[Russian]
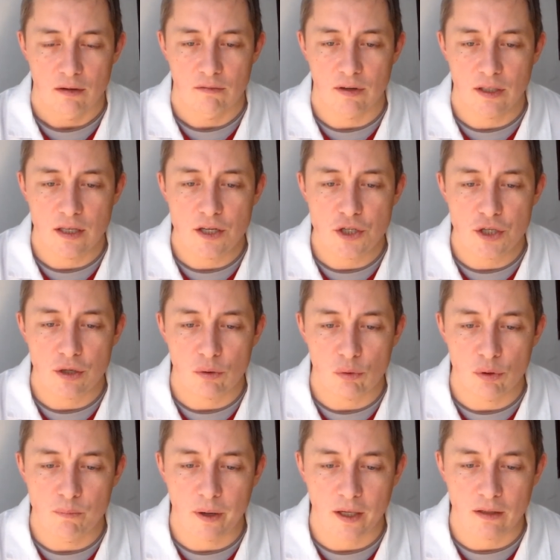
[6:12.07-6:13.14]
В отличие
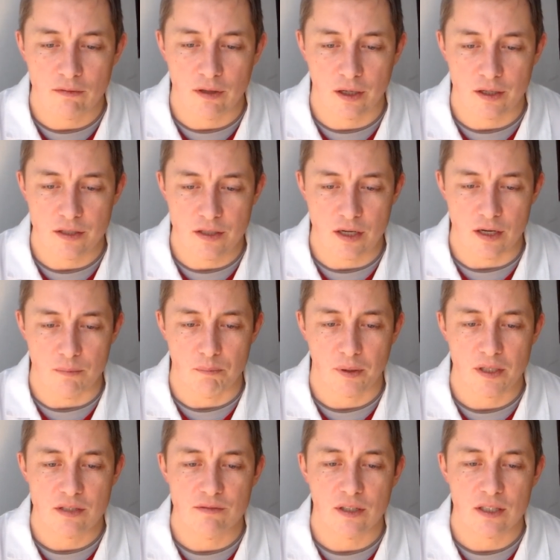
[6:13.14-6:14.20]
от бредовых идей,
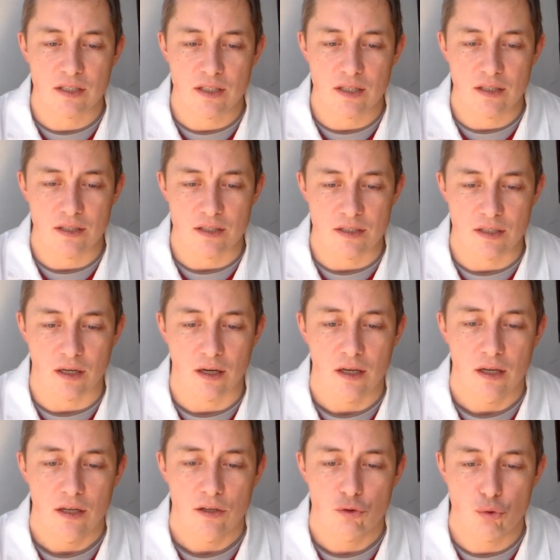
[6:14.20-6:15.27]
при сверхценностях –
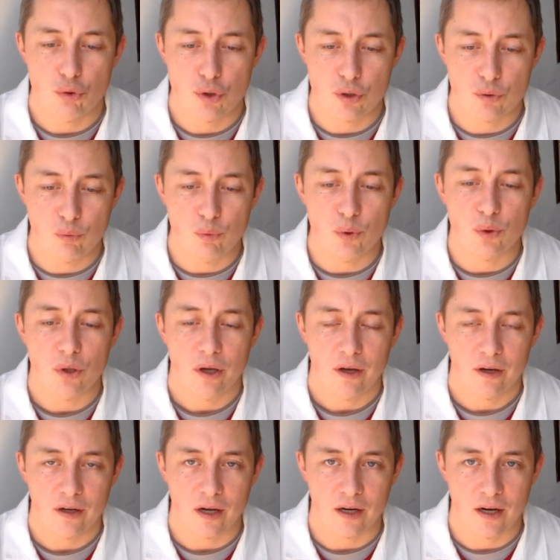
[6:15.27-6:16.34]
существует
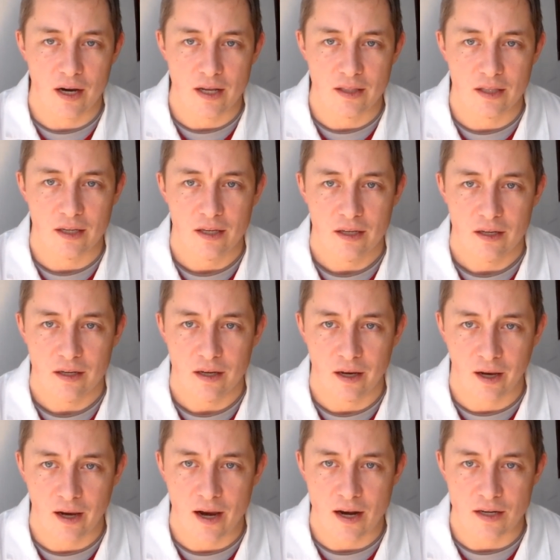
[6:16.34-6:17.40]
какая-то
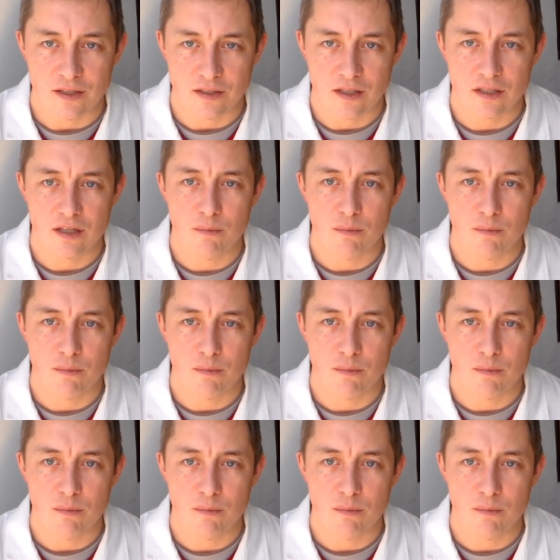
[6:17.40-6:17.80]
реальность.